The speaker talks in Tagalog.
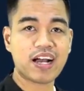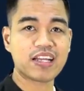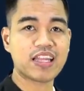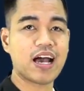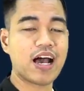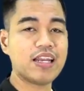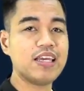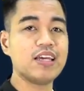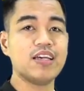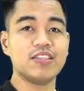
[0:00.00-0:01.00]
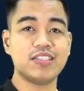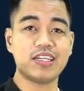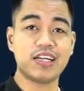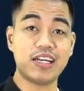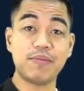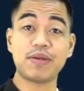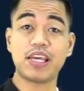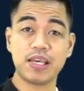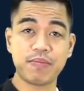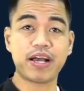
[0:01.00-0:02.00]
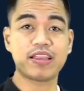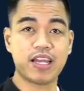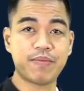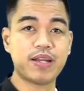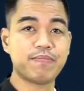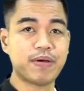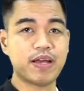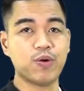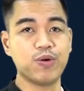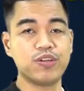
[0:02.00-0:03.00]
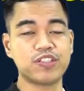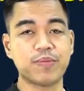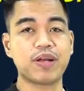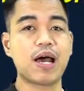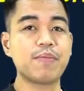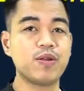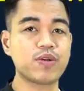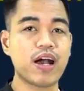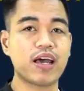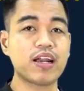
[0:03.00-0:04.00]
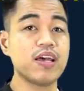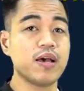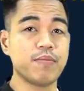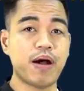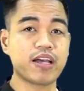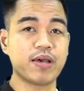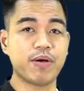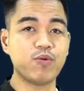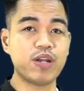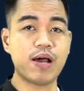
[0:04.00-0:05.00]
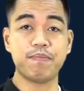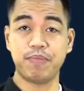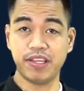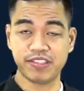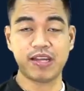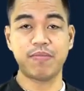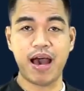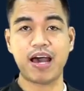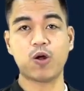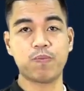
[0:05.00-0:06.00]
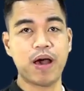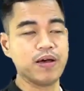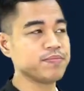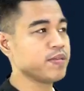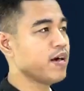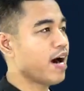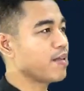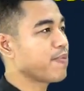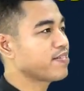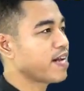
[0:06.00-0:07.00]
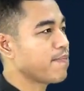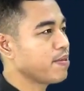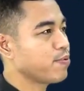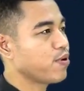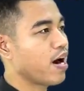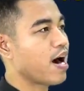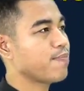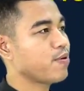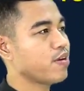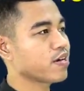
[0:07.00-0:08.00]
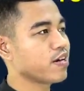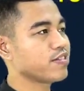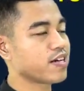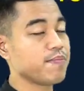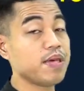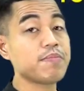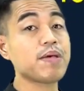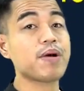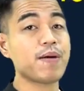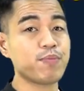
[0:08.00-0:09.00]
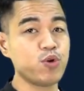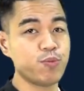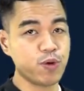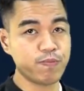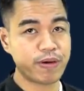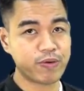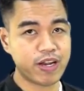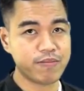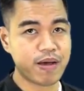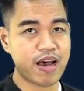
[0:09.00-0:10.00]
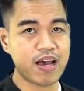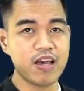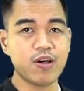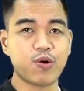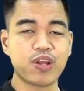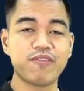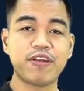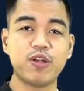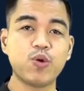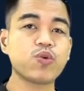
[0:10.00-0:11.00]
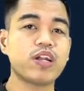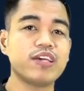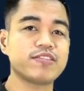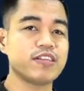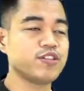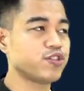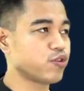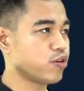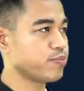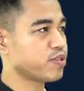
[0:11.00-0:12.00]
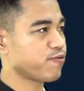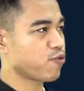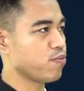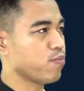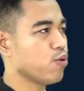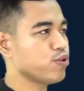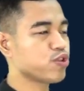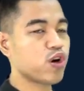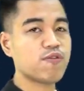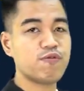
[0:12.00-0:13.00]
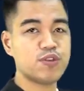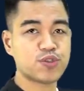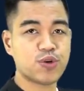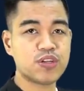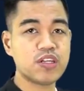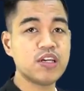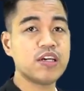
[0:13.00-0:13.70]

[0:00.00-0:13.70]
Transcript: hanggang tanghali, generally magiging maganda naman ang panahon sa maraming lugar, bahagyang maulap, minsan maaraw pa. At pagsapit po ng hapon hanggang sa gabi, may mga pulupulong pagulan pa or even localized thunderstorms for most of Luzon.